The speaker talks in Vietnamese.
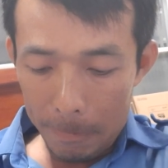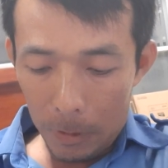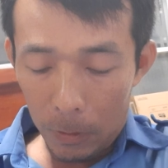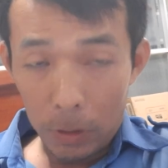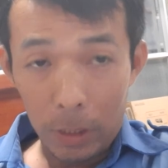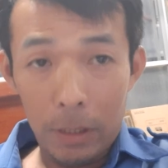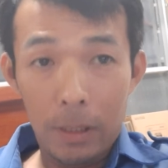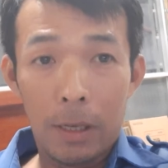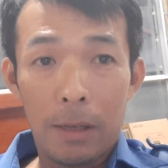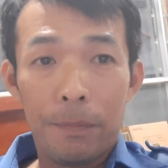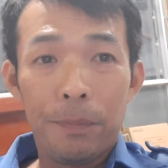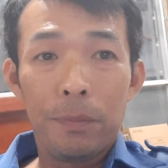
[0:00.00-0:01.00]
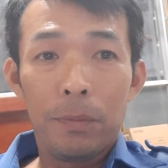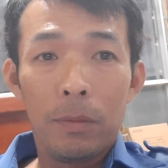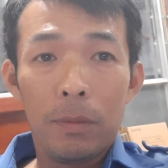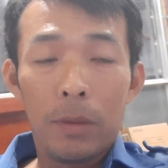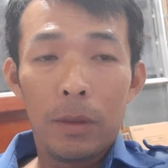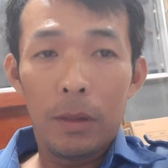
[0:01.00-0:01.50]
thôi thì
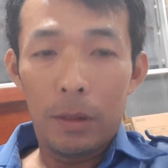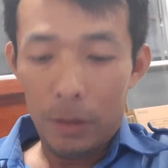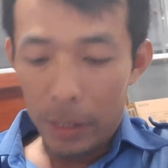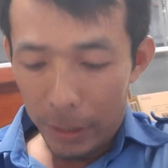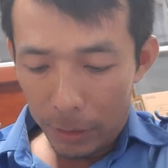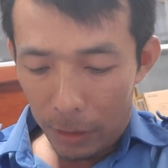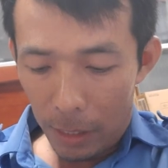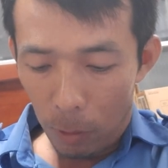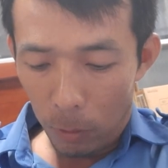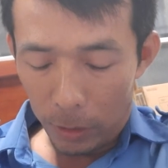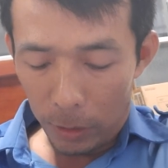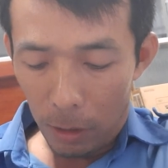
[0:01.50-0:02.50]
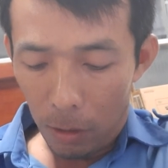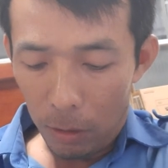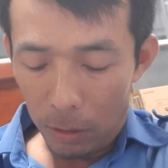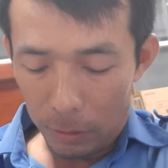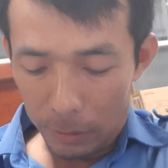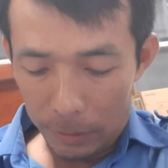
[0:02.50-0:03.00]
duyên tới đâu thì tới đó thôi